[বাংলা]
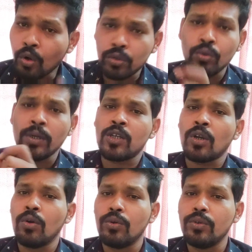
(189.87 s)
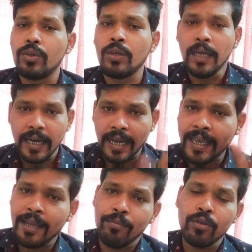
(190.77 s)
কতটা সহজ নাকি
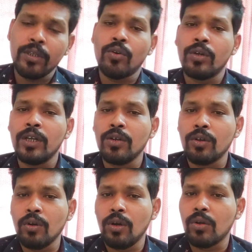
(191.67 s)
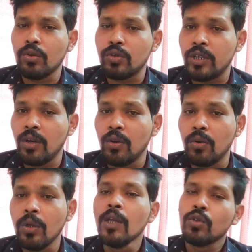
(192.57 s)
এর মধ্যে কঠিন কোনো অঙ্ক ছিল
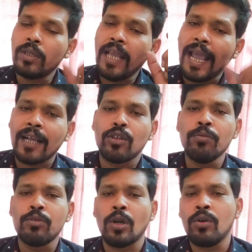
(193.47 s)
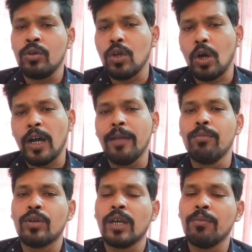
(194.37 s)
যদি একদম সহজ হয়
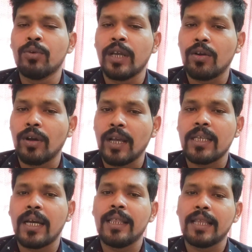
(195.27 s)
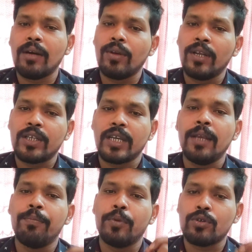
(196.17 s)
মুখে মুখে করা যায় তাহলে
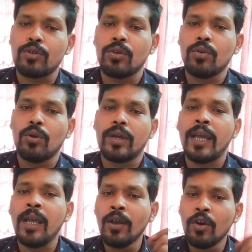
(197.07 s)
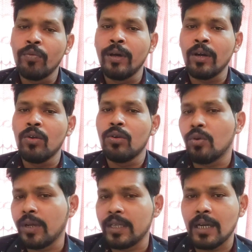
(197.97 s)
সেই প্রশ্নগুলোকে ওভারলুক
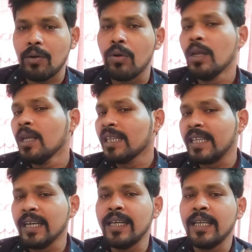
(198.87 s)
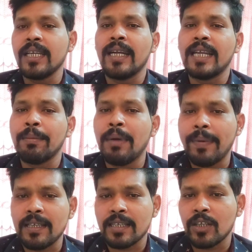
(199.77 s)
করে যাও তিনটে চারটে বা
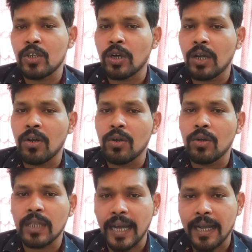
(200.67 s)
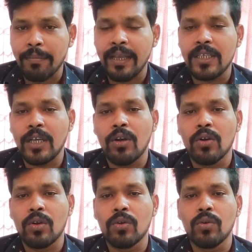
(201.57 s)
পাঁচটা ছটা অঙ্ক থাকবে যে
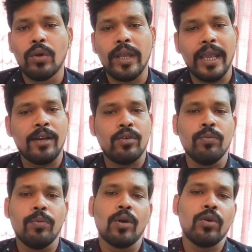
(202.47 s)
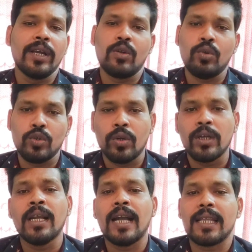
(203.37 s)
অঙ্কগুলো একটু বড় একটু
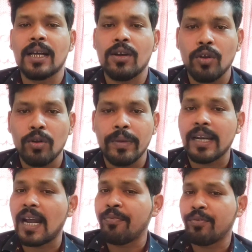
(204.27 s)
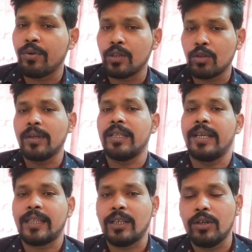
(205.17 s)
জটিল খাতা কলমে রাফ করে তোমার
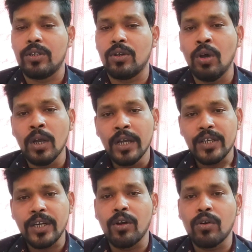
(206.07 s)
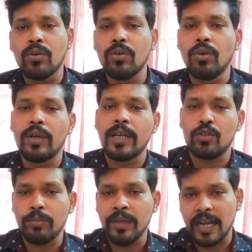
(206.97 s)
দেখতে হয়েছিল সেই অঙ্কগুলোকে
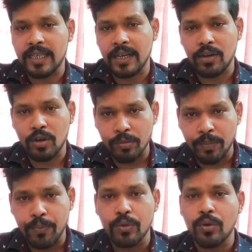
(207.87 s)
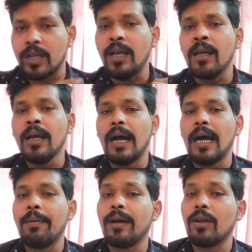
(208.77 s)
তুমি খাতা কলমে পুরোটা
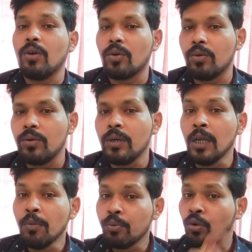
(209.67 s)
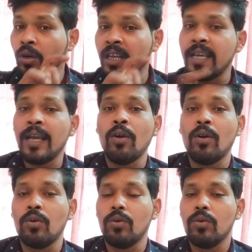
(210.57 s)
আবার করো পুরো লিখে
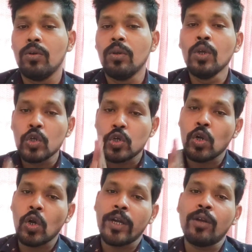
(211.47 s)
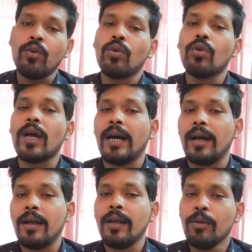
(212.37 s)
করো শর্টে করো না
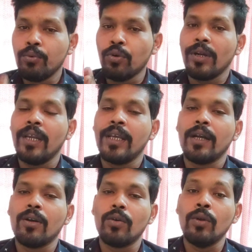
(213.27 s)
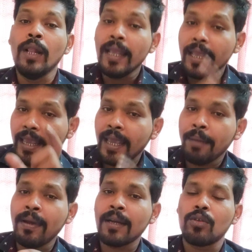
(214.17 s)
পুরোটা লিখে করো
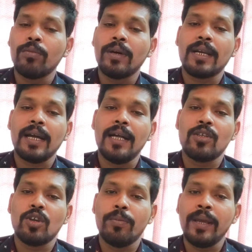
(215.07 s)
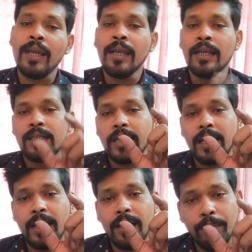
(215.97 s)
এবার তোমার কাজ হবে যে
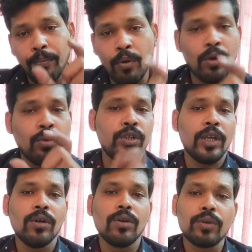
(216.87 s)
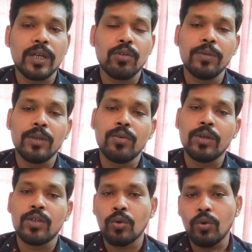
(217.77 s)
বড় যে অঙ্কটা তুমি
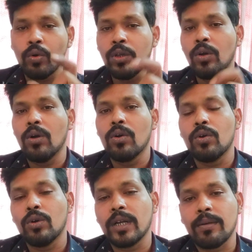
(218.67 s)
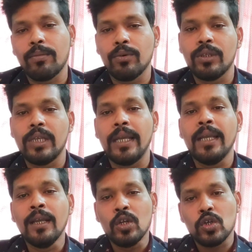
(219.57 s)
করেছো ওই অঙ্কটার মধ্যে
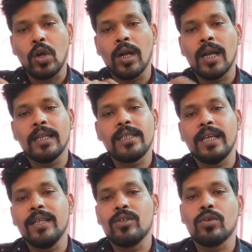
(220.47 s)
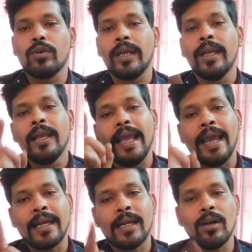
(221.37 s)
সংখ্যা চেঞ্জ করে
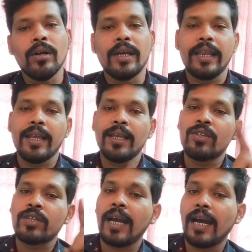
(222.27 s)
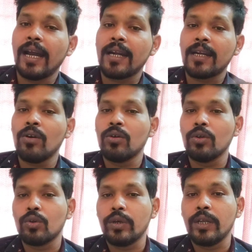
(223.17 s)
একটা অঙ্কের এগেনস্টে আর একটা অঙ্ক
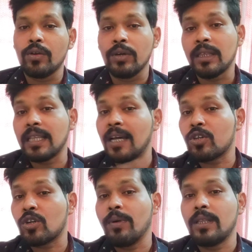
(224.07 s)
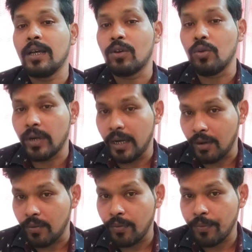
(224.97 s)
তৈরি করে তার সমাধান করে নাও